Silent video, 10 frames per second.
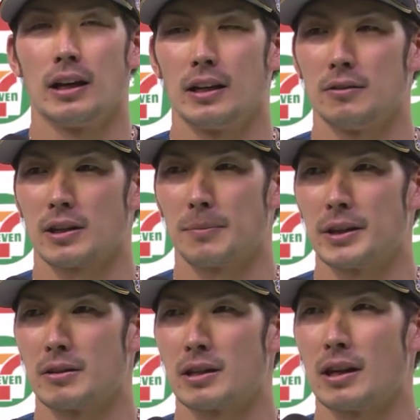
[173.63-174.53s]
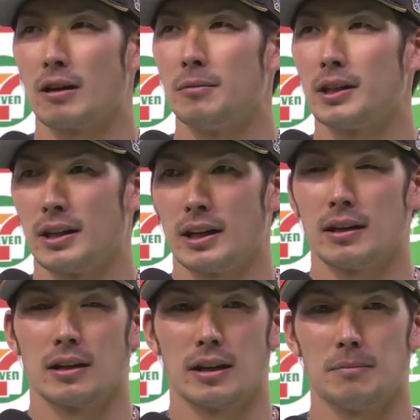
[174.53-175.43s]
あのキャプテンの背中を見て
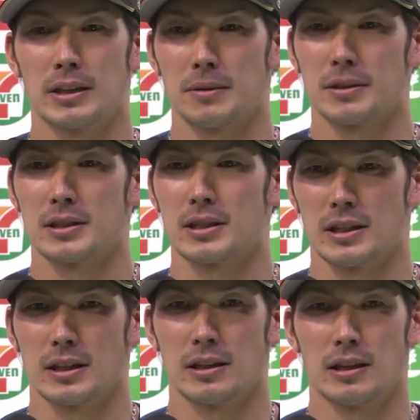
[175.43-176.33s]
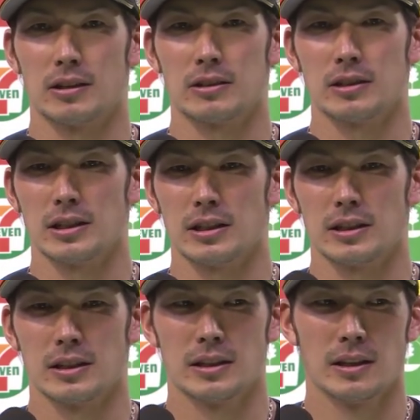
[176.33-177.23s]
ね頑張ってますし本当に
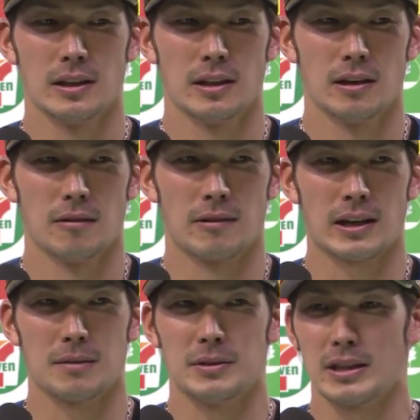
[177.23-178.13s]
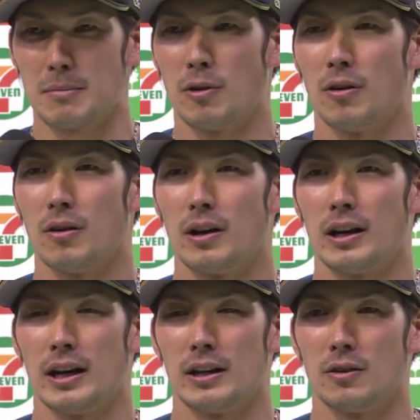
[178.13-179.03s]
若いみんなも
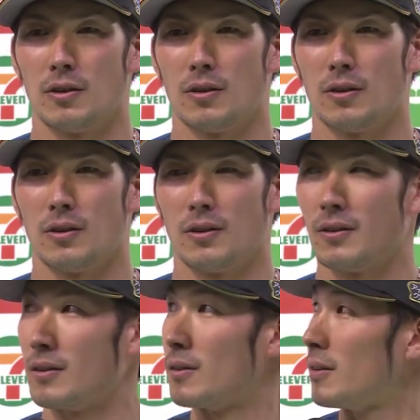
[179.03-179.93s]
あの